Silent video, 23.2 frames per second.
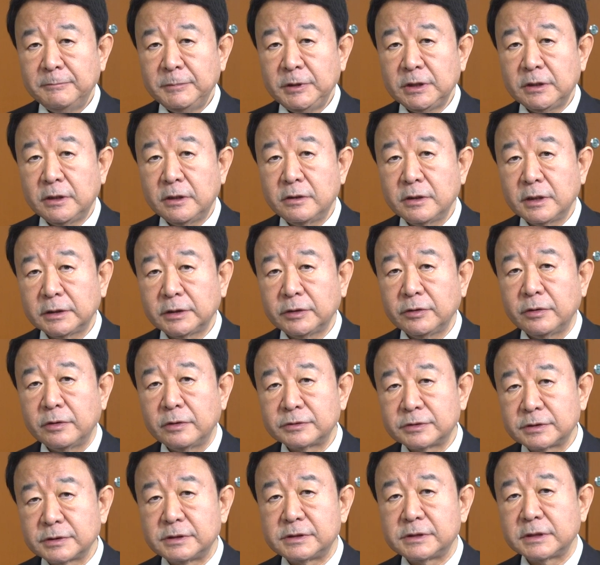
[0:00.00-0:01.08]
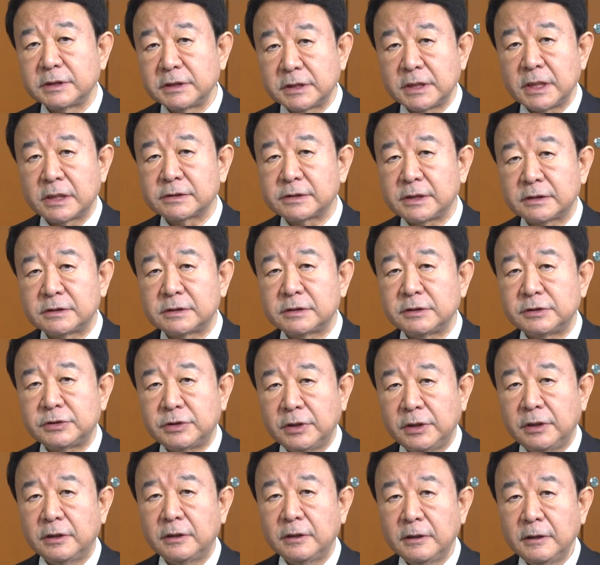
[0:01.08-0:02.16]
民間の方を次々虐殺し
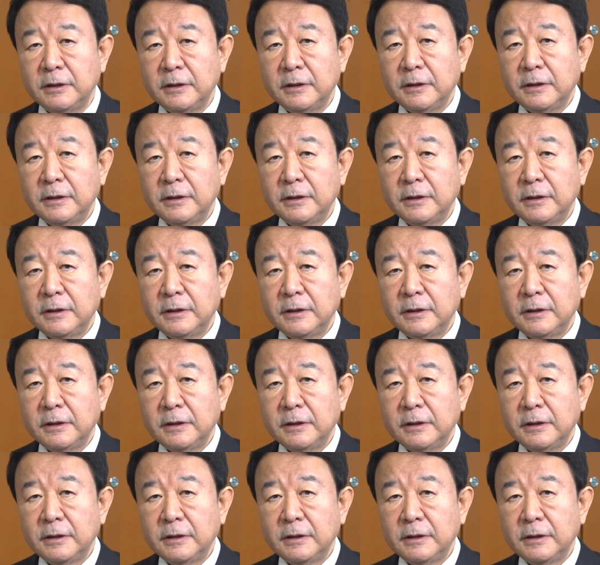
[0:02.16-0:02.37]
て